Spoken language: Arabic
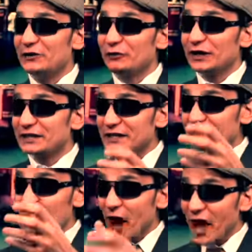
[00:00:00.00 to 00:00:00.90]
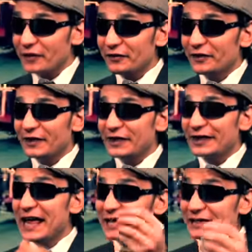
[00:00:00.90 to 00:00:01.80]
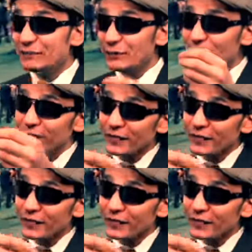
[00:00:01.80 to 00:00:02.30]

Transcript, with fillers: انه لتصير معارض لازم يكون في